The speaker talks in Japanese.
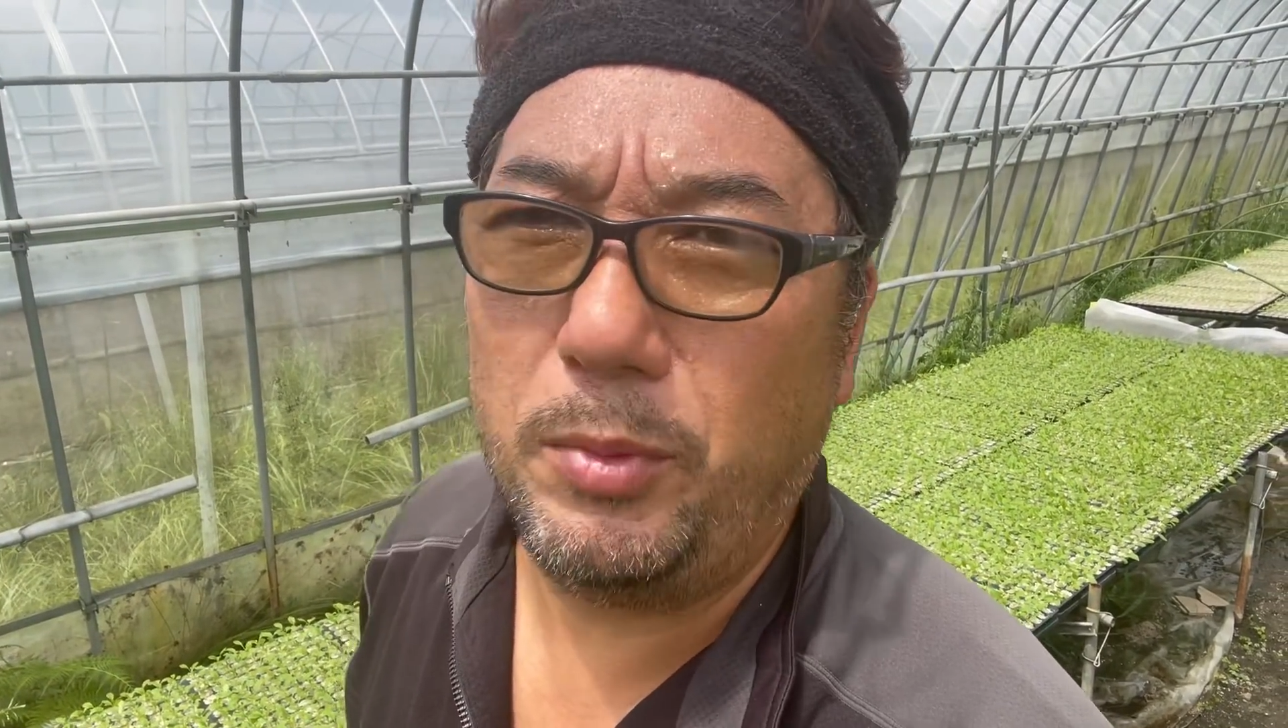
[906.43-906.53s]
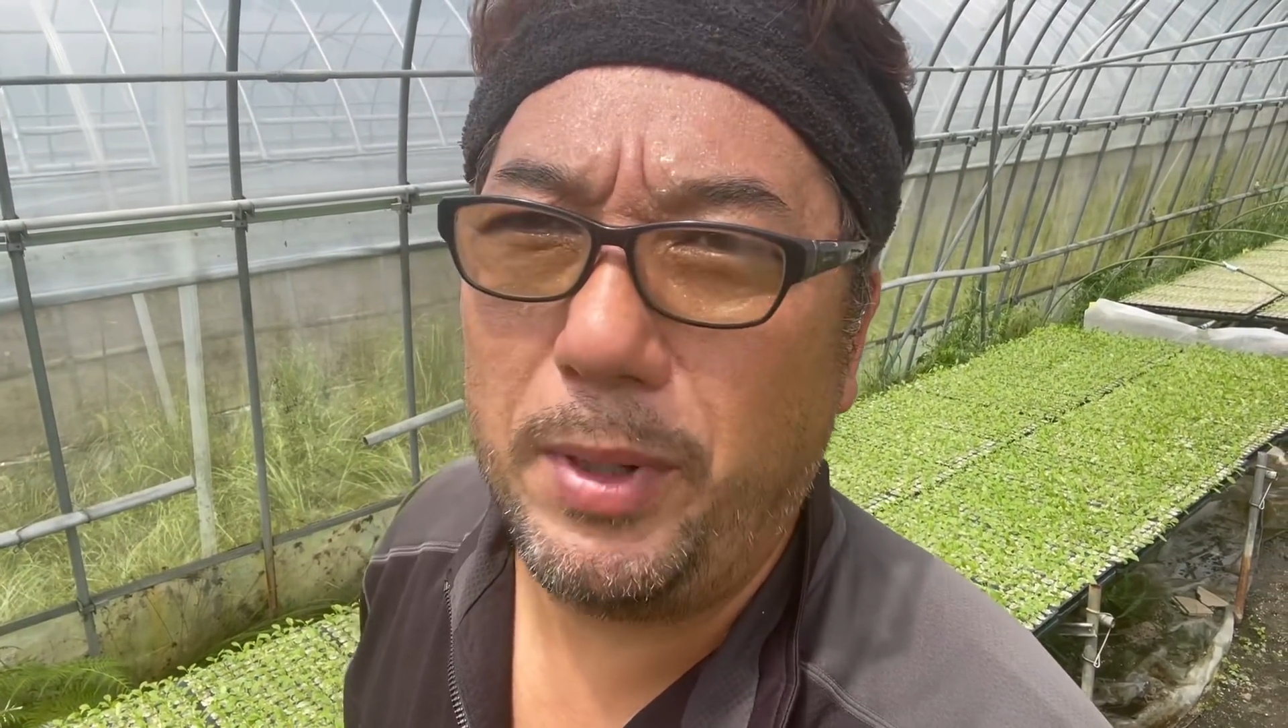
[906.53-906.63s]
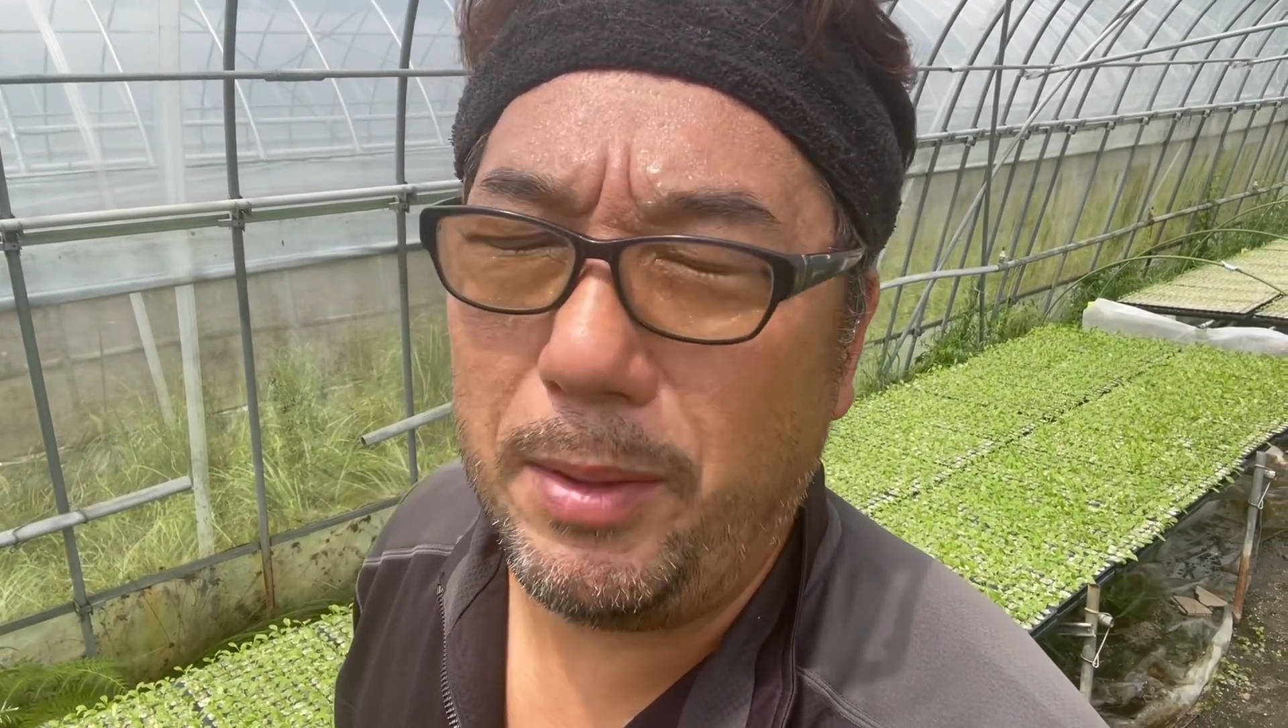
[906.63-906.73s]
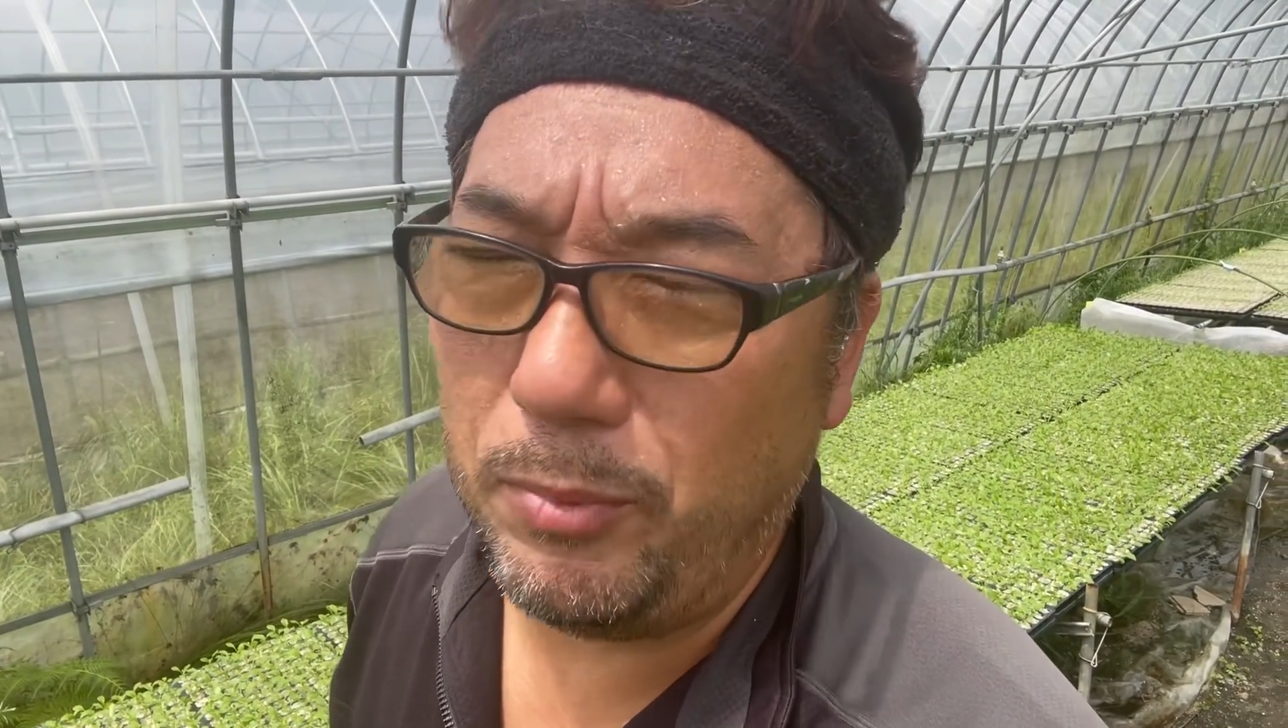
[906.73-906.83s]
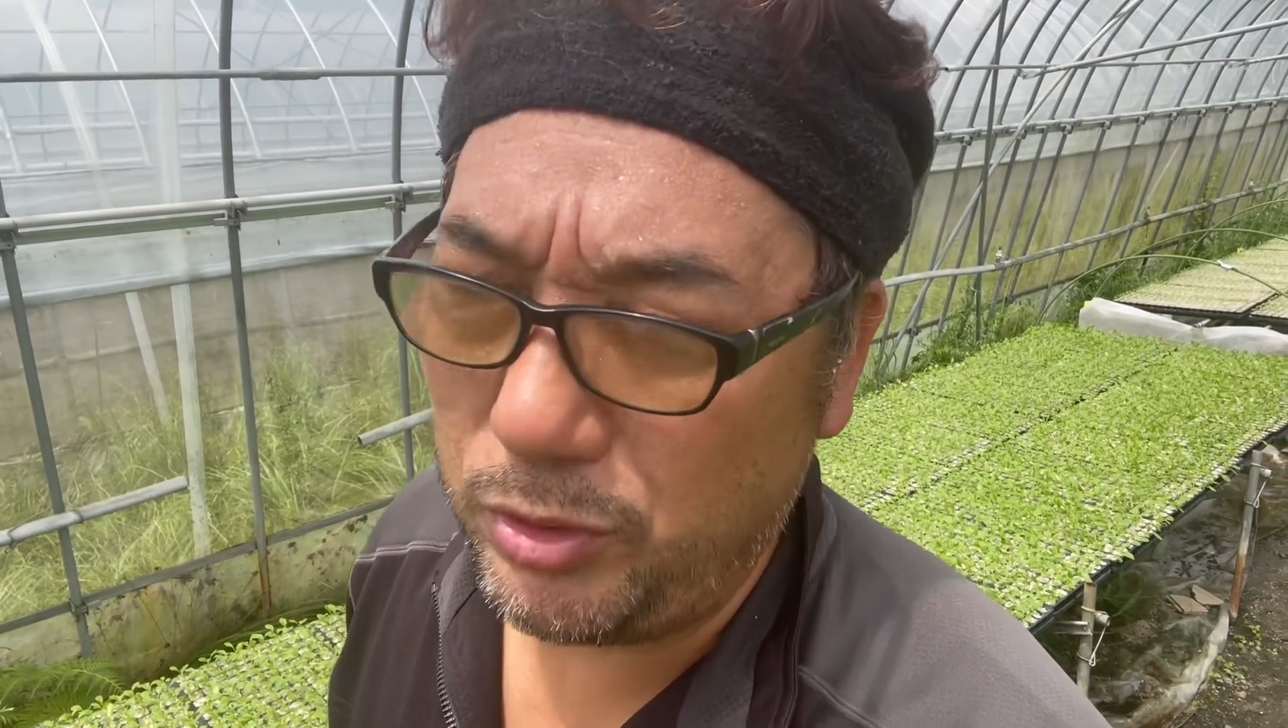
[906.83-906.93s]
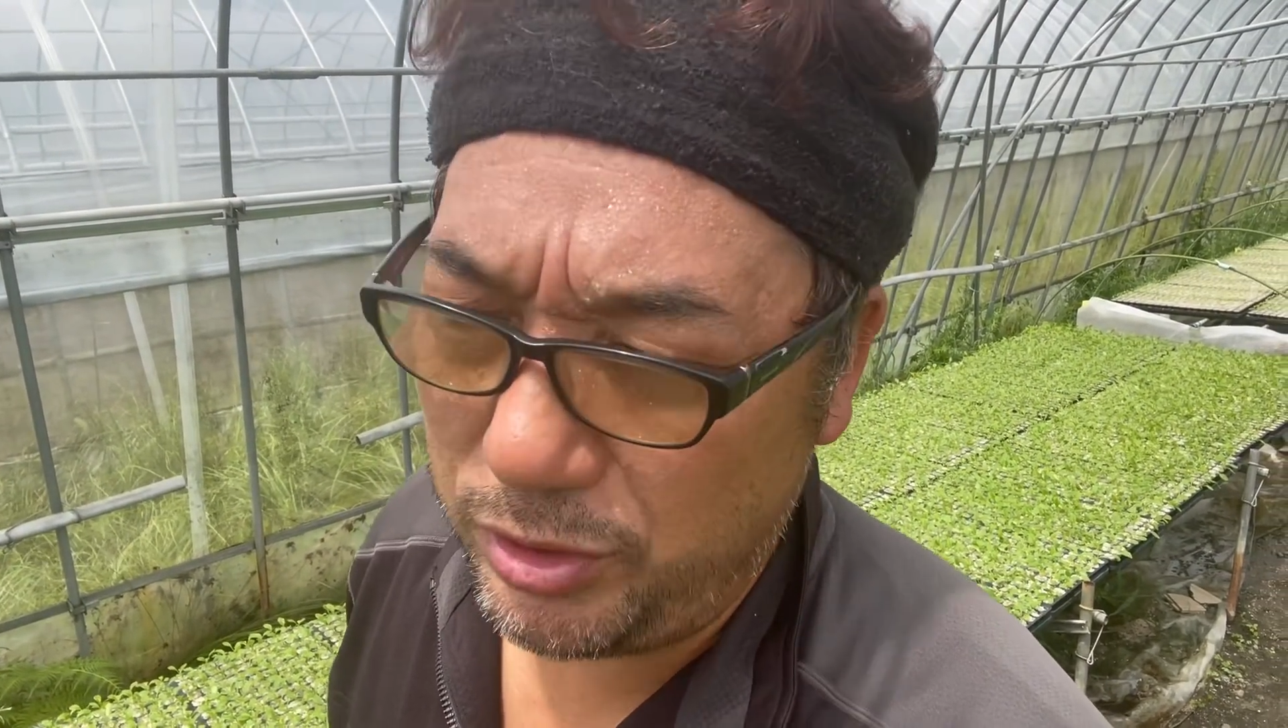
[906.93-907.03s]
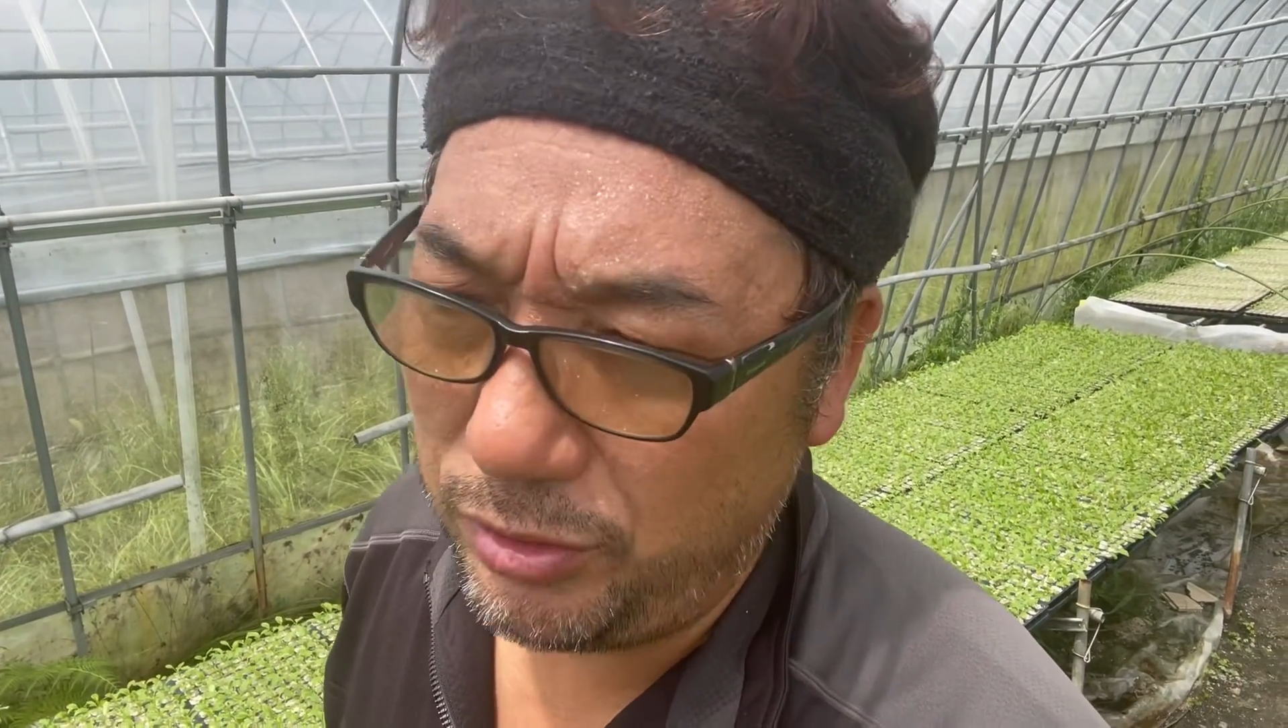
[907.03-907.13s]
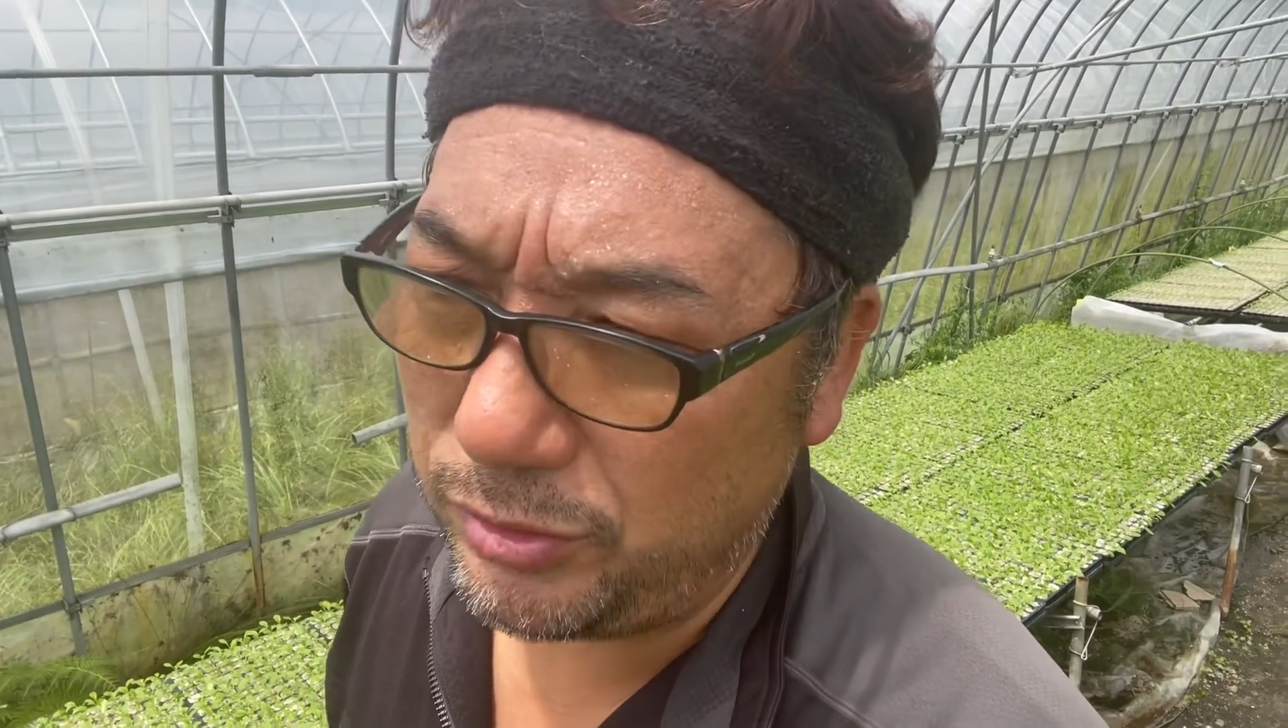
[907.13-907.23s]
まあもちろ